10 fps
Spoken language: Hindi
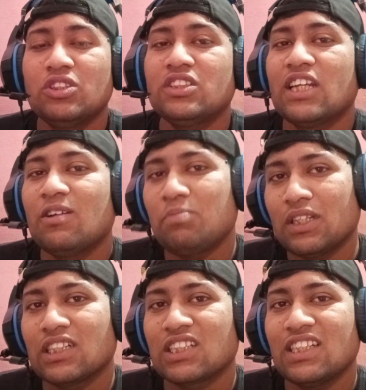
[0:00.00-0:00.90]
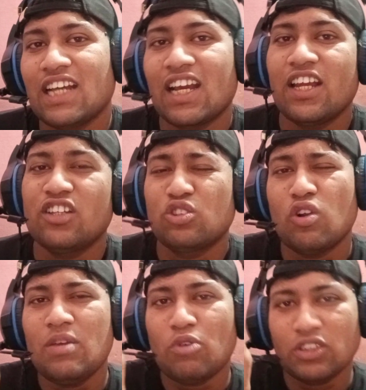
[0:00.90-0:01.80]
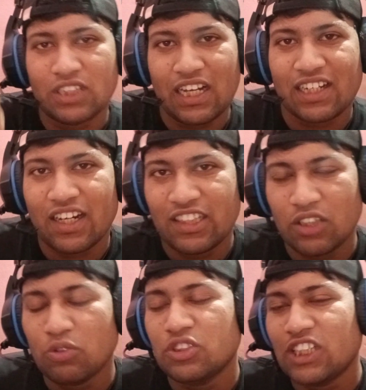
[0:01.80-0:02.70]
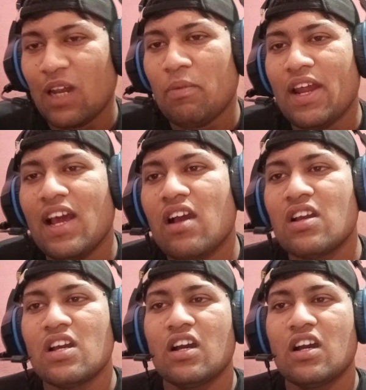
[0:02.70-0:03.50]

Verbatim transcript: उसी चैनल पर पता चल जाएगा लेकिन थोड़ी बहुत जानकारी दे दो उस चैनल पे ना